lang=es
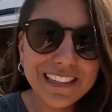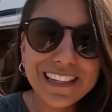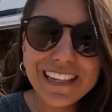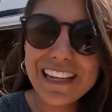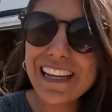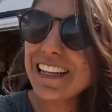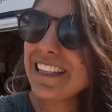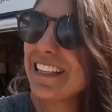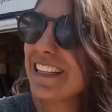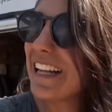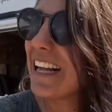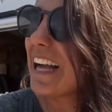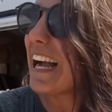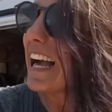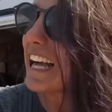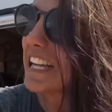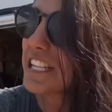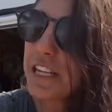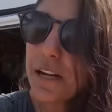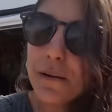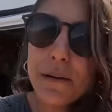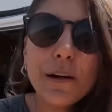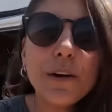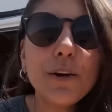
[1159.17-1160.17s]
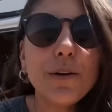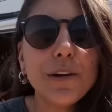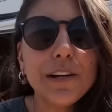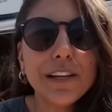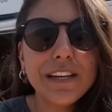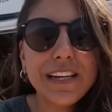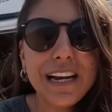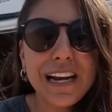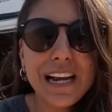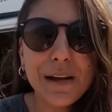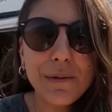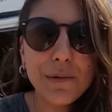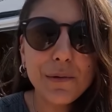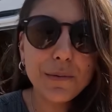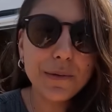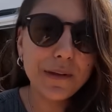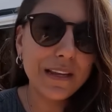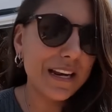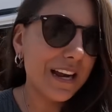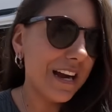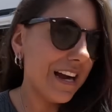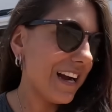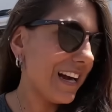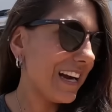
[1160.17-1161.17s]
Gente, allá abajo era la
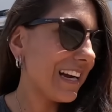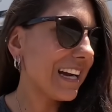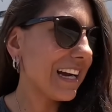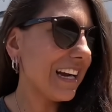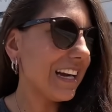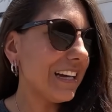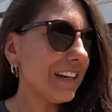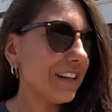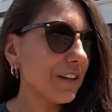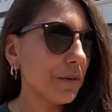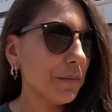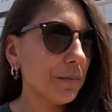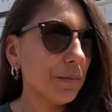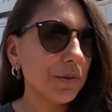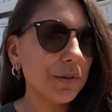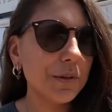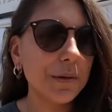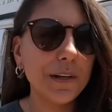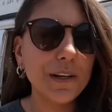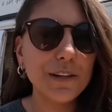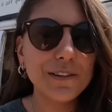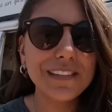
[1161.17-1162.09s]
bobina, acá combustible.